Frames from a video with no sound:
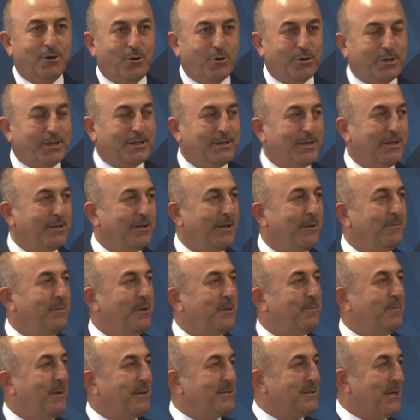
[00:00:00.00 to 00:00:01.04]
O nedenle
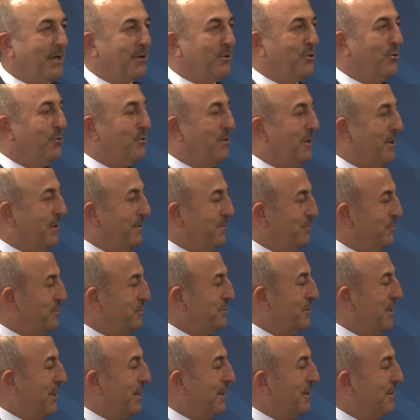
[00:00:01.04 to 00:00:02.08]
bir pazar gününe bu
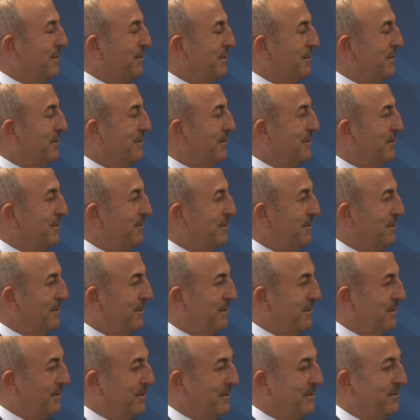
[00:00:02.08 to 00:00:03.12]
ziyareti
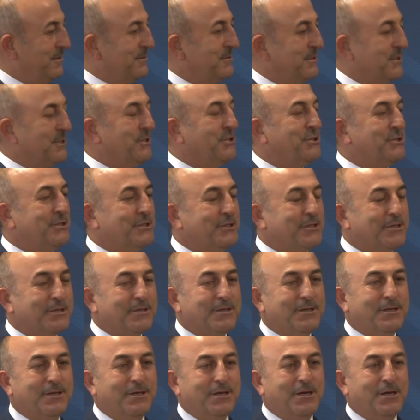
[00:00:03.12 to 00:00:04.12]
e, sıkıştırdık.